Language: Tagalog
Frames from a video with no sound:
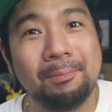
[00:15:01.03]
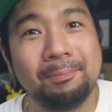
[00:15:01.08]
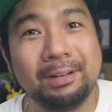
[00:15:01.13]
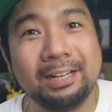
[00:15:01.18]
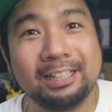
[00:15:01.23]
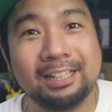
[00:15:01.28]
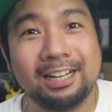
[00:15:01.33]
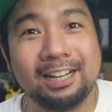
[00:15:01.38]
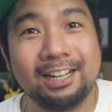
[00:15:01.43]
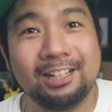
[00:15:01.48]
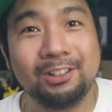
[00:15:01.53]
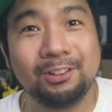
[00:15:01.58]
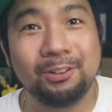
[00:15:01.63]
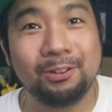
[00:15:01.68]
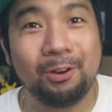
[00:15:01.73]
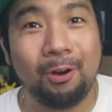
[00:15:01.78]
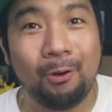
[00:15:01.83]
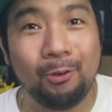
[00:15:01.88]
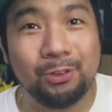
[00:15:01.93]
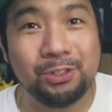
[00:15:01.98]
pambili talaga
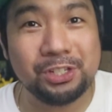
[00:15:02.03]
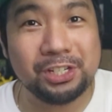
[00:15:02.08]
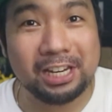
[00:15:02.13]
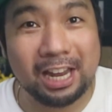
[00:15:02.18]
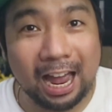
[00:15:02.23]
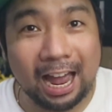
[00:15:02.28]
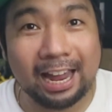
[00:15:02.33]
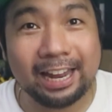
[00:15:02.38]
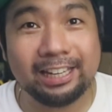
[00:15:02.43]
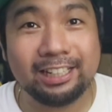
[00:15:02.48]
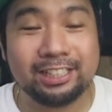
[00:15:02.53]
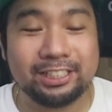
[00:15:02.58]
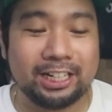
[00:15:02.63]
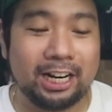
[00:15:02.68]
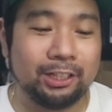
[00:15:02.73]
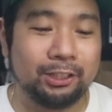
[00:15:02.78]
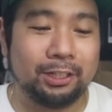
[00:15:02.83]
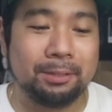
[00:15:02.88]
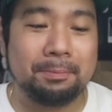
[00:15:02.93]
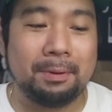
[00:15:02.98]
ng OG high na
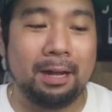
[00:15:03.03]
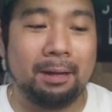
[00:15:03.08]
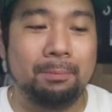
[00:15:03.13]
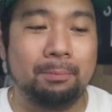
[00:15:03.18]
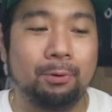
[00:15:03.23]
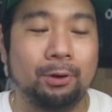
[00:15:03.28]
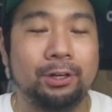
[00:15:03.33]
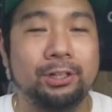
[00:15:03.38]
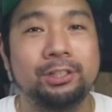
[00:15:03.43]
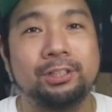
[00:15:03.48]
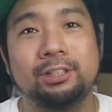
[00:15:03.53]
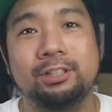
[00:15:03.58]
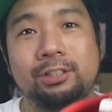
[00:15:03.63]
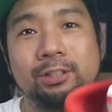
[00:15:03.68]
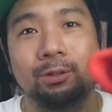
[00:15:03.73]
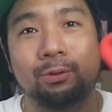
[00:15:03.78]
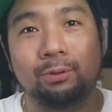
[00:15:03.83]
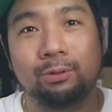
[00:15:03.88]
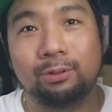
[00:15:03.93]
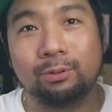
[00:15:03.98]
shattered backboard,
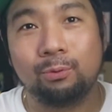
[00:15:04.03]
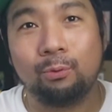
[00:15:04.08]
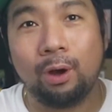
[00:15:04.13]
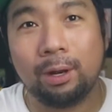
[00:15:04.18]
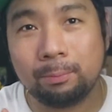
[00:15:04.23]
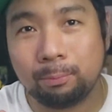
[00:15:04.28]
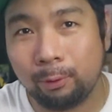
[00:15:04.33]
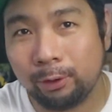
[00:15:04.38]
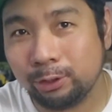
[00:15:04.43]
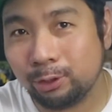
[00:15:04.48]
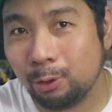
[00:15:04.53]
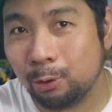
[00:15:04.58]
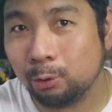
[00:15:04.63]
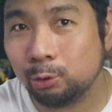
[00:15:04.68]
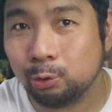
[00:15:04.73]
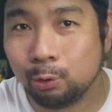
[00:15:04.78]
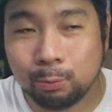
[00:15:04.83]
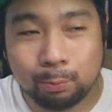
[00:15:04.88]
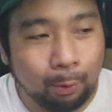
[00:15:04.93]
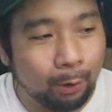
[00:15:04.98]
yung 1.0,
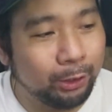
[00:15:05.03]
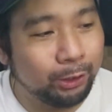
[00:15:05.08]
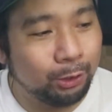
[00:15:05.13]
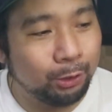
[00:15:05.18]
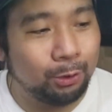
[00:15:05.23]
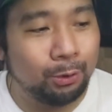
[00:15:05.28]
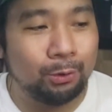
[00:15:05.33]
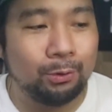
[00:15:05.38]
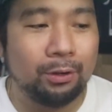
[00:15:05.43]
2.0,